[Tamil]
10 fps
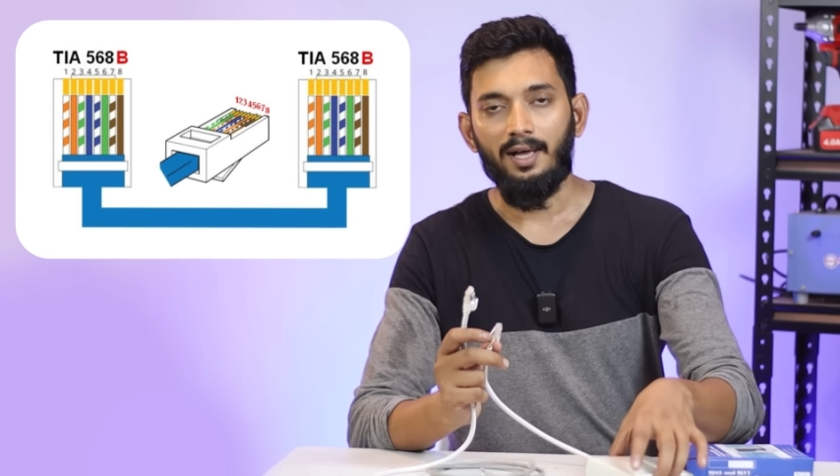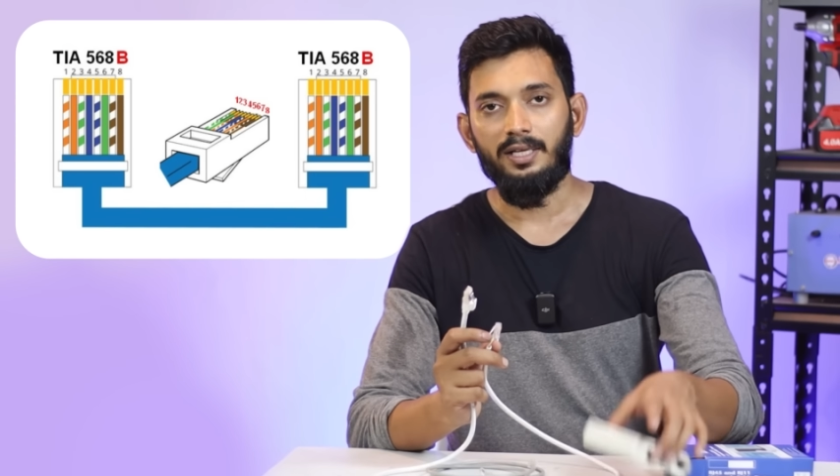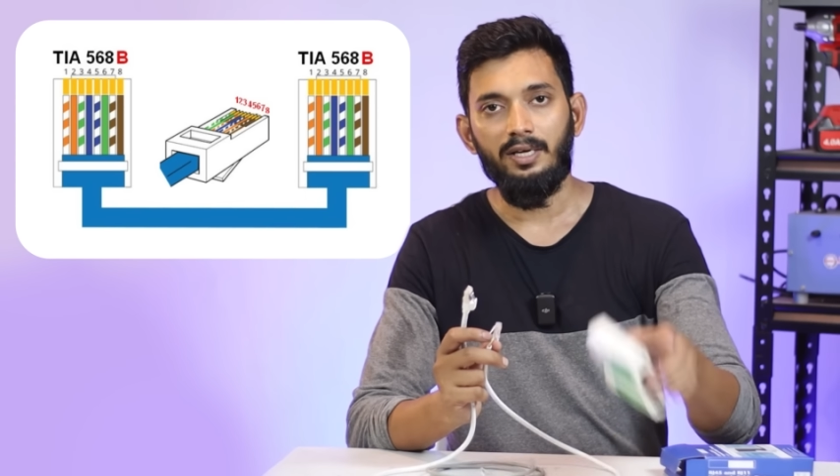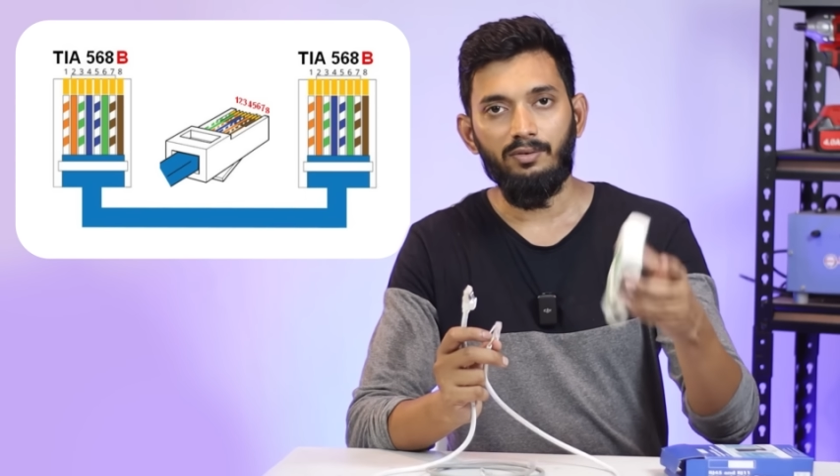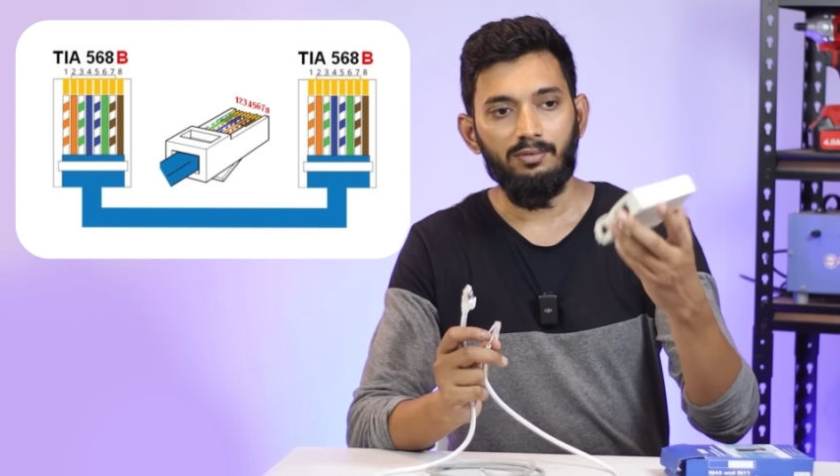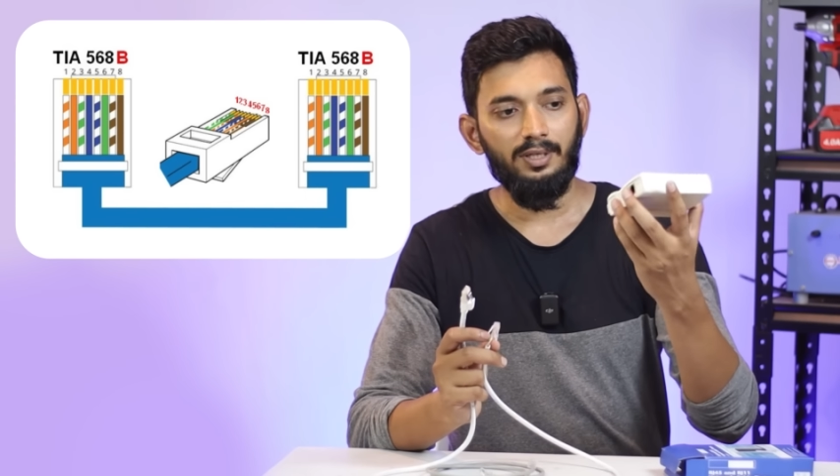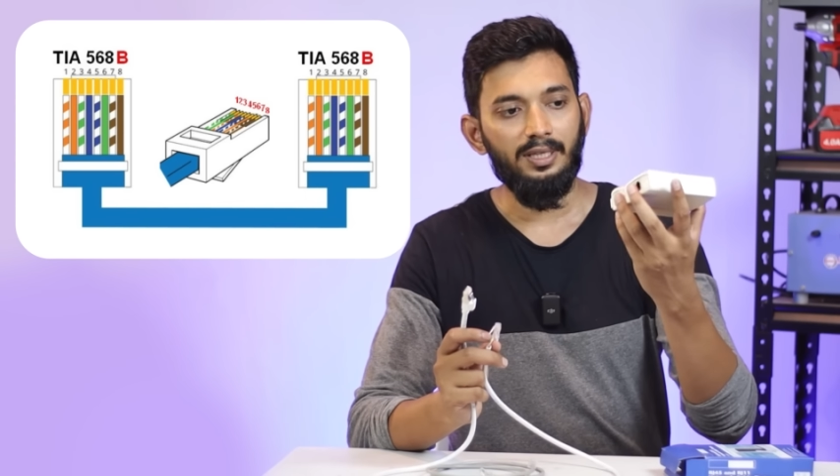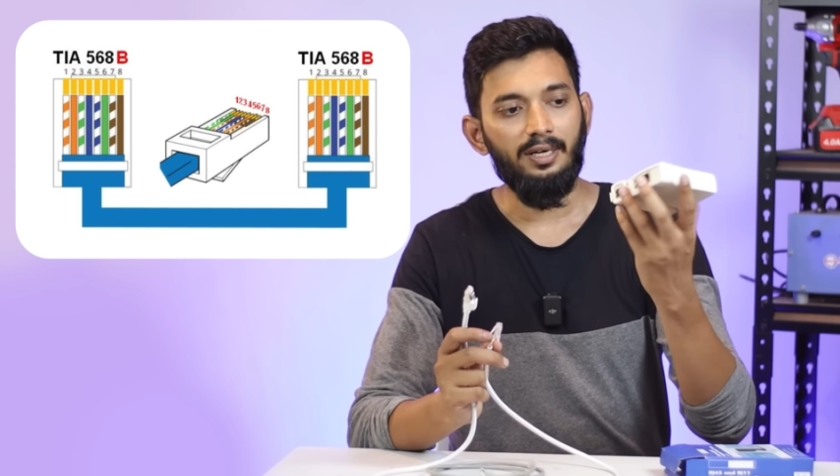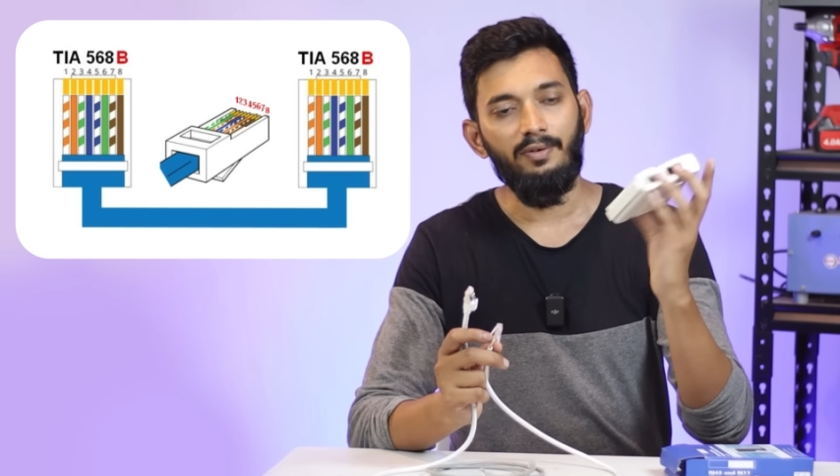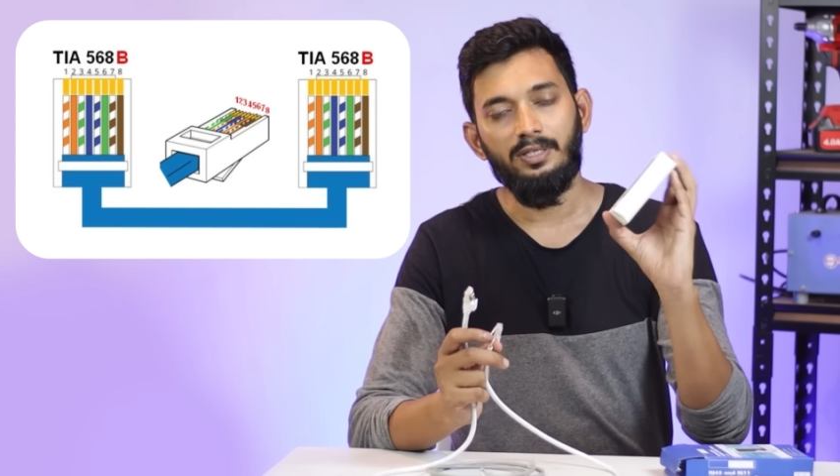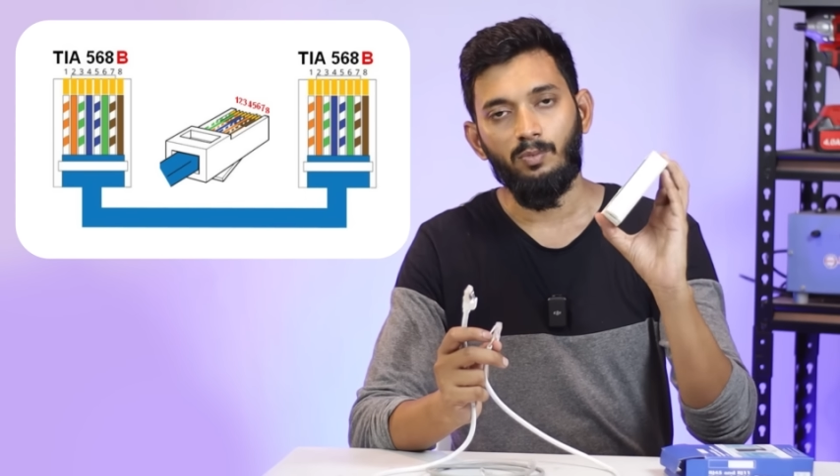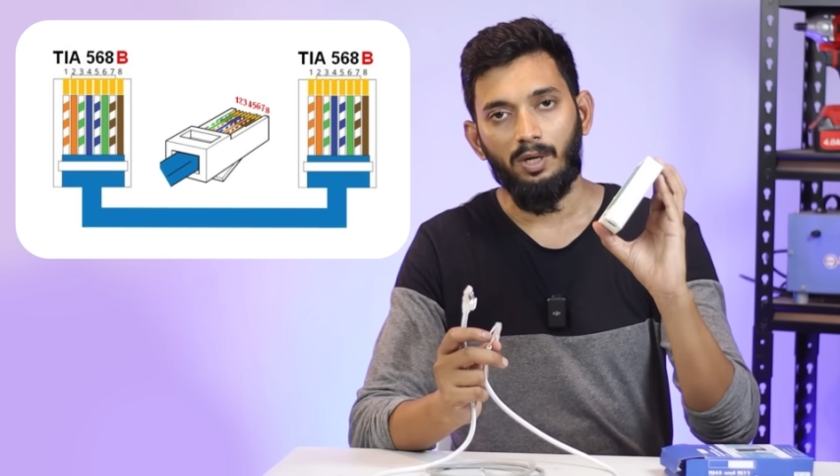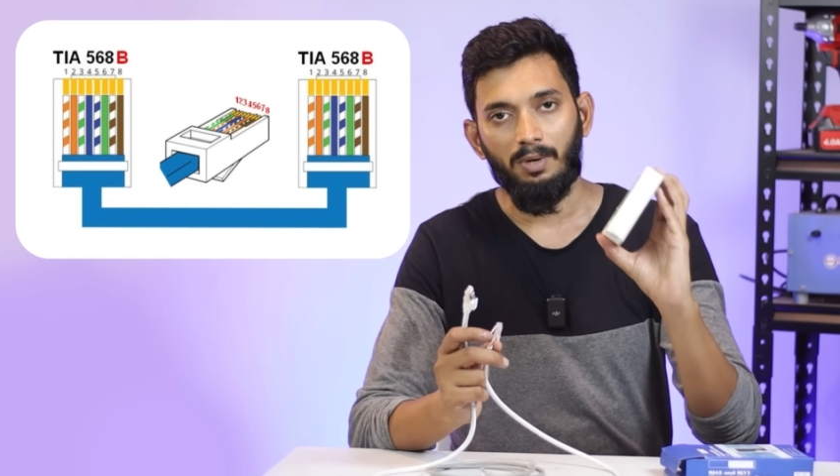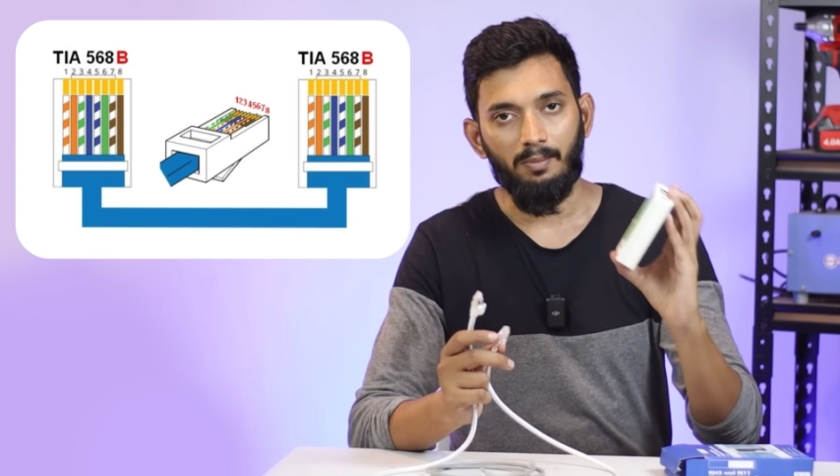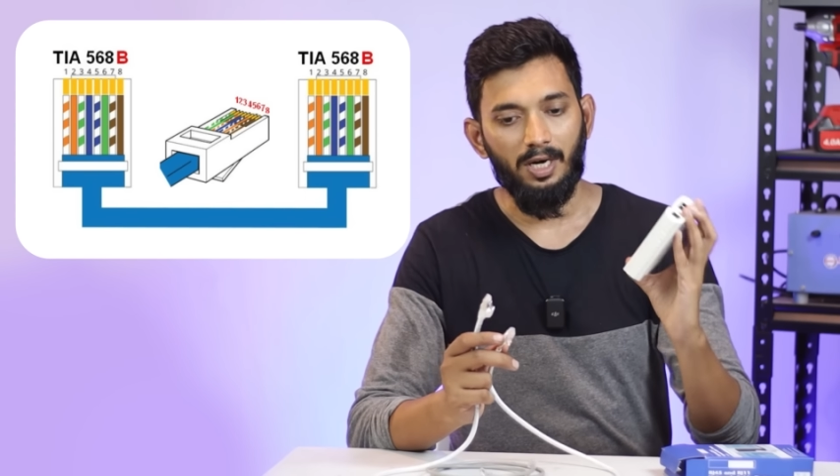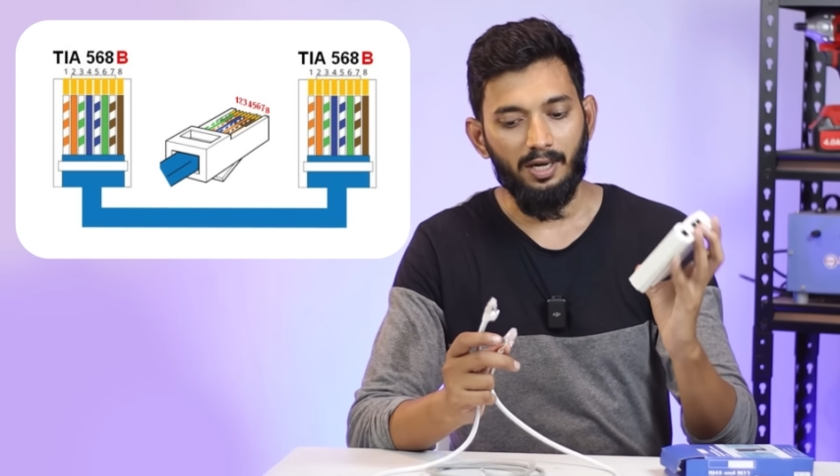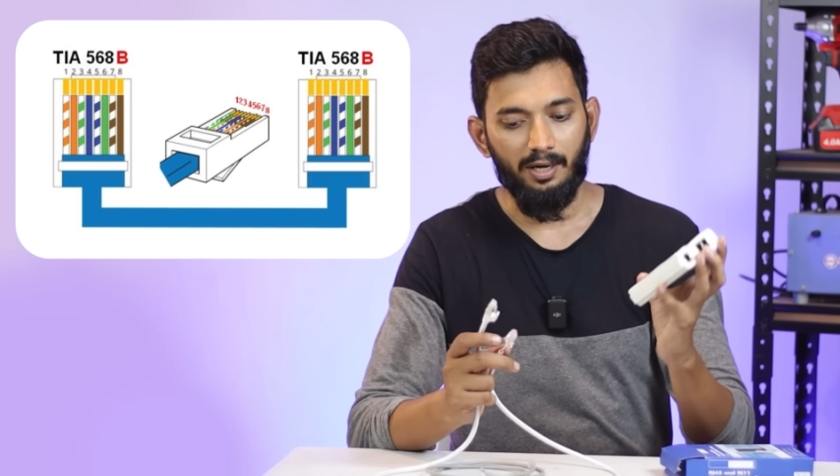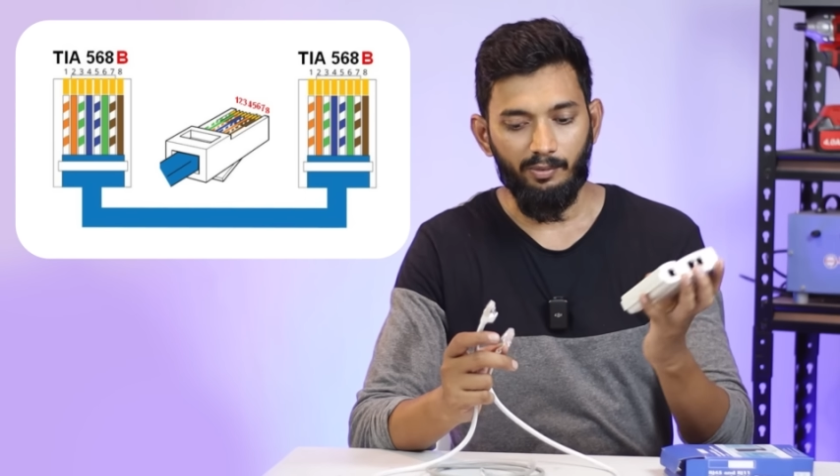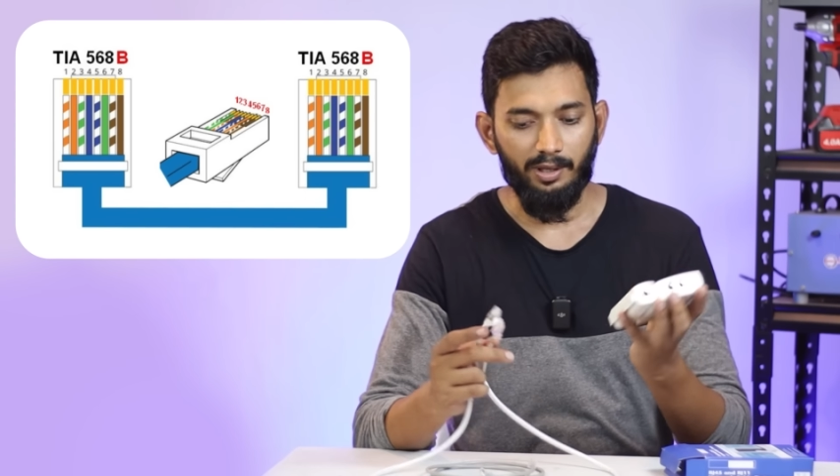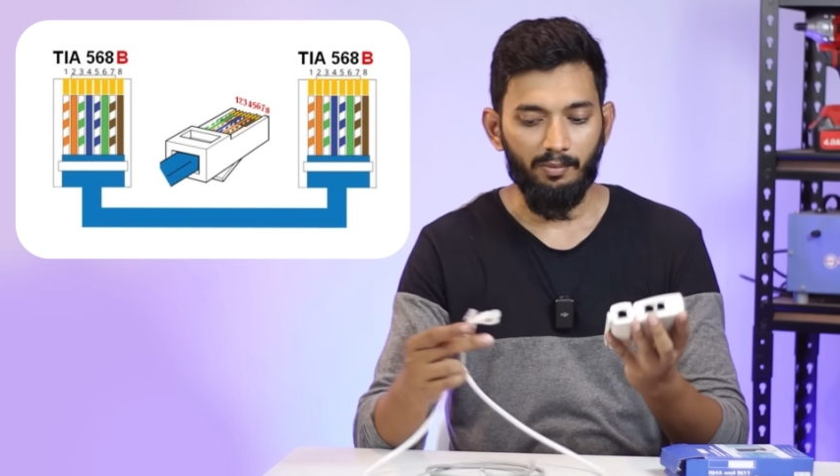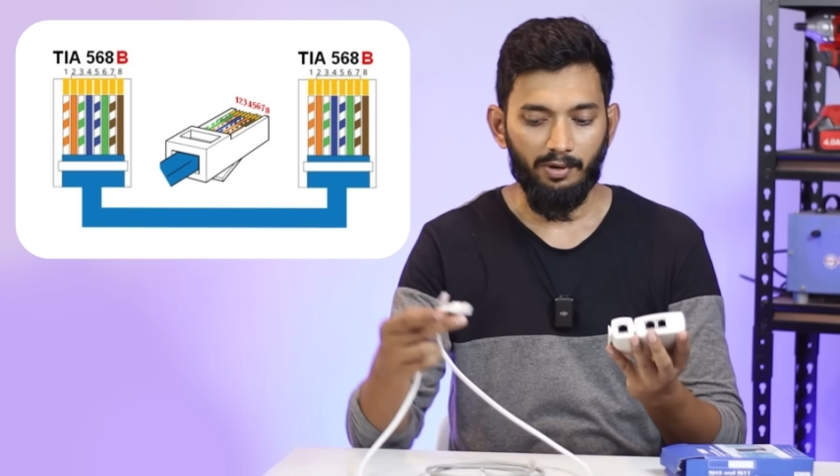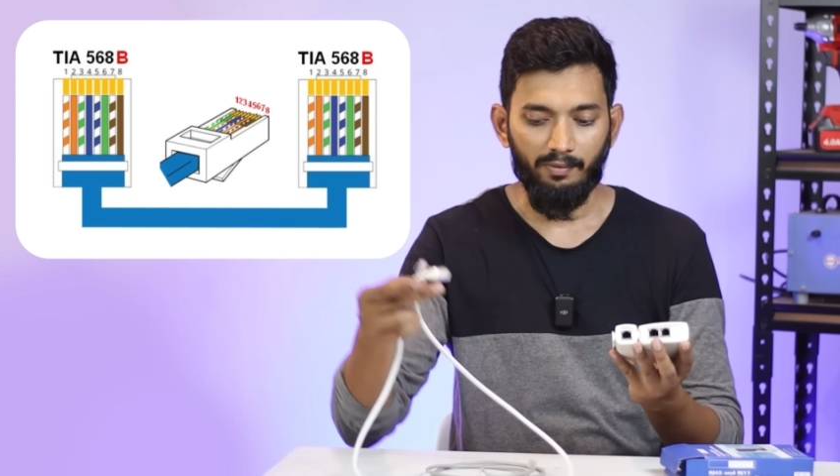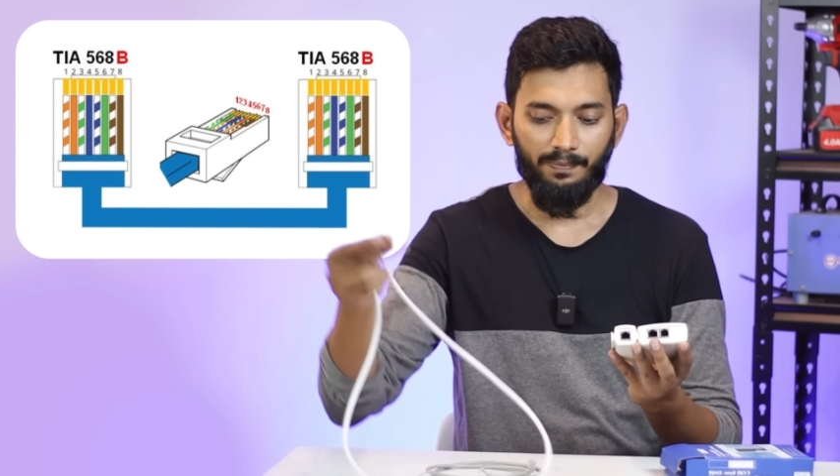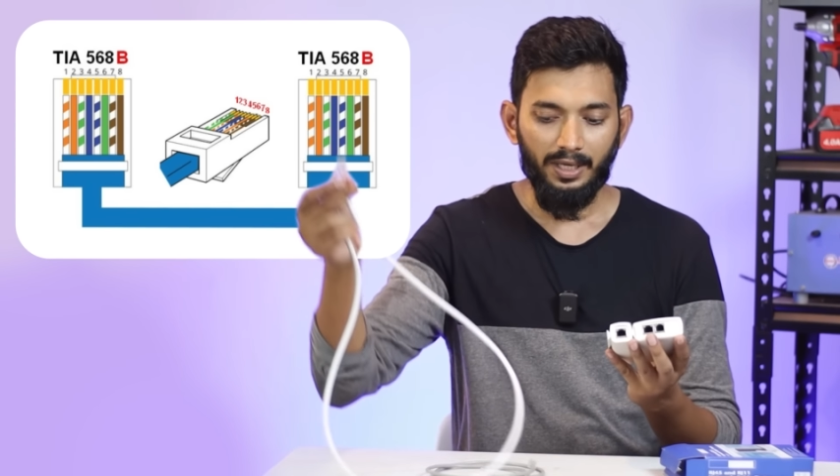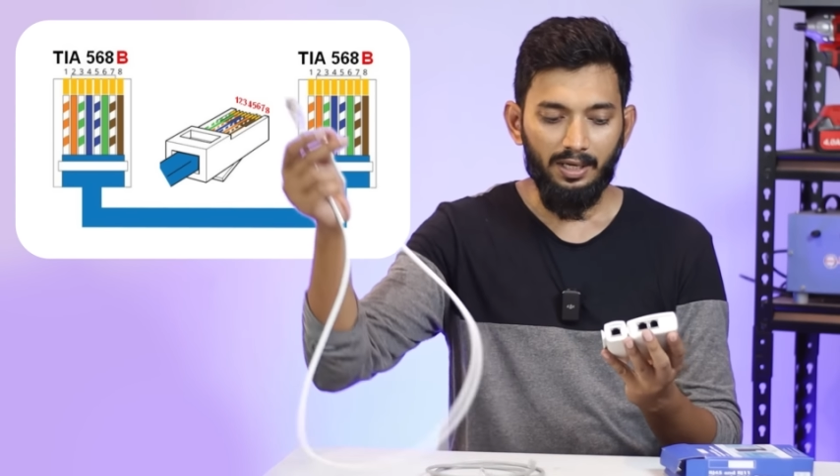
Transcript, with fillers: அதையும் இந்த டிவைஸ் மூலமாக நம்மளால் கண்டுபிடிக்க முடியும்